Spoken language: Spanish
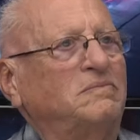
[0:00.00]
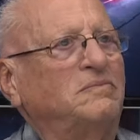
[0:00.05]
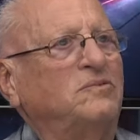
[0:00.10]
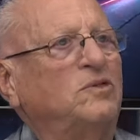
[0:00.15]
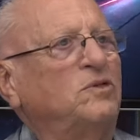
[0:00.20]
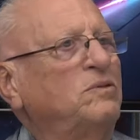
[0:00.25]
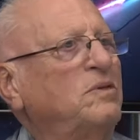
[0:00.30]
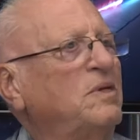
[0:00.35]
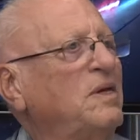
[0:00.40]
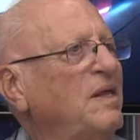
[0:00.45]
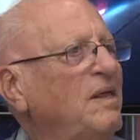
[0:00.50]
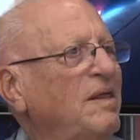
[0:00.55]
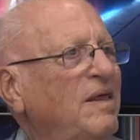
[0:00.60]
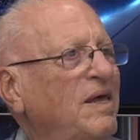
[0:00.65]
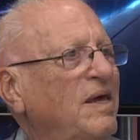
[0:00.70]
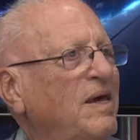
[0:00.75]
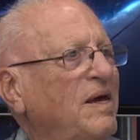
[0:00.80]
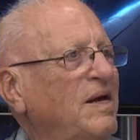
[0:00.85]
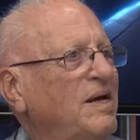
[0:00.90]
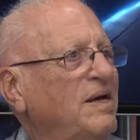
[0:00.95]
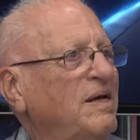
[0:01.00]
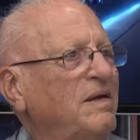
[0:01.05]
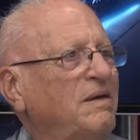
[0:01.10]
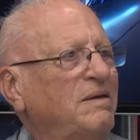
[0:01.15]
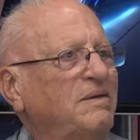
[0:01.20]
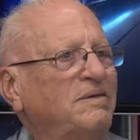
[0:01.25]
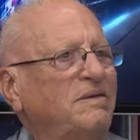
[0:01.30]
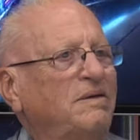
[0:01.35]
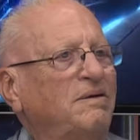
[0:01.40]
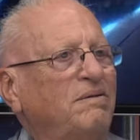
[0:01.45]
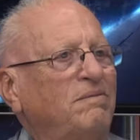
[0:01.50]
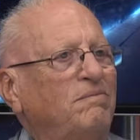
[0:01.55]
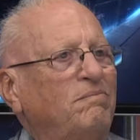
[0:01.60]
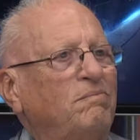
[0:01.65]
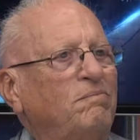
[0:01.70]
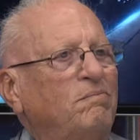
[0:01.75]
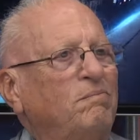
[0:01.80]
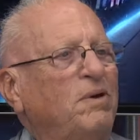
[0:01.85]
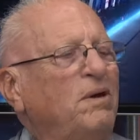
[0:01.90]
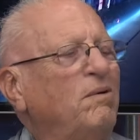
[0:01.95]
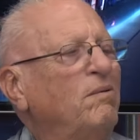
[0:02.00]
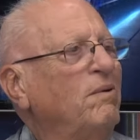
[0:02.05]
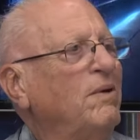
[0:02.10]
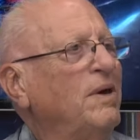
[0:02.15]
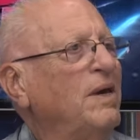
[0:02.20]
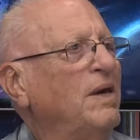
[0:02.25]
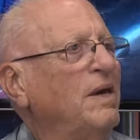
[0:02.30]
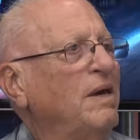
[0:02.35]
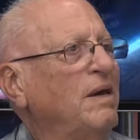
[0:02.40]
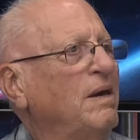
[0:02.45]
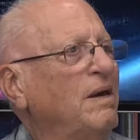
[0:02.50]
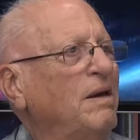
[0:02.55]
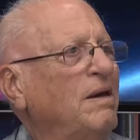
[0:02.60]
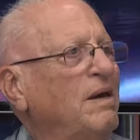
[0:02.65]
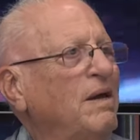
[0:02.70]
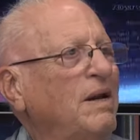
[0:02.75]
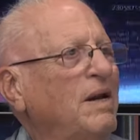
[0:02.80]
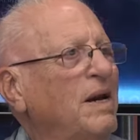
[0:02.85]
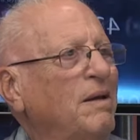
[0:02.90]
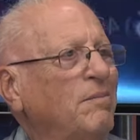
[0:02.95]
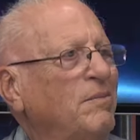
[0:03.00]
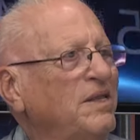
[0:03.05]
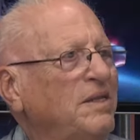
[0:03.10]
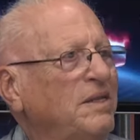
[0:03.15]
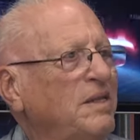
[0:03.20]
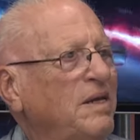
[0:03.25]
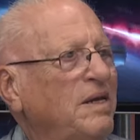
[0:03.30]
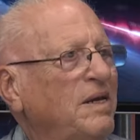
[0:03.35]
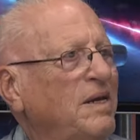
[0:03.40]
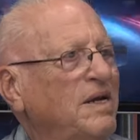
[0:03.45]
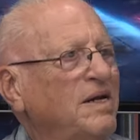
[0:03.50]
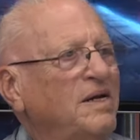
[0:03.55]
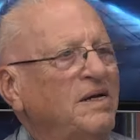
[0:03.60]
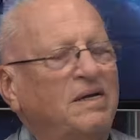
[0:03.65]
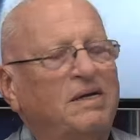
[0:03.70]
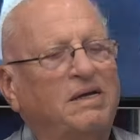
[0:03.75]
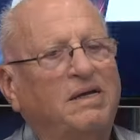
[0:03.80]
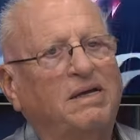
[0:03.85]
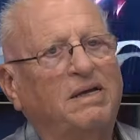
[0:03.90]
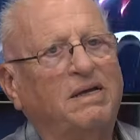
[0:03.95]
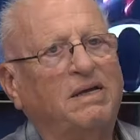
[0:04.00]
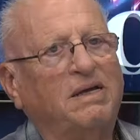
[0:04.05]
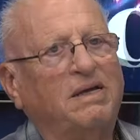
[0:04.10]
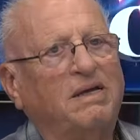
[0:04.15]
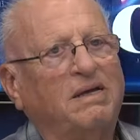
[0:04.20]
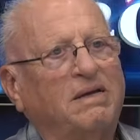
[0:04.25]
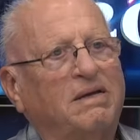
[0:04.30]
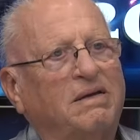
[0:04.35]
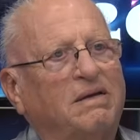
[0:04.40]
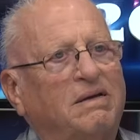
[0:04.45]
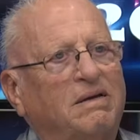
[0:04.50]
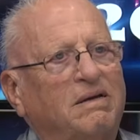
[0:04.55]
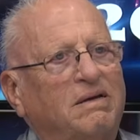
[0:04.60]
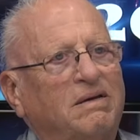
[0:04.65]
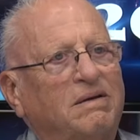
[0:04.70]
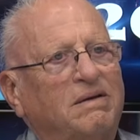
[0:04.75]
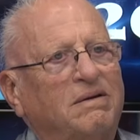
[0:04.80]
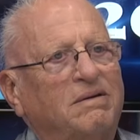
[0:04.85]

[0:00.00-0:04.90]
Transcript: no tiene idea, es decir, vive en la mentira. Eh,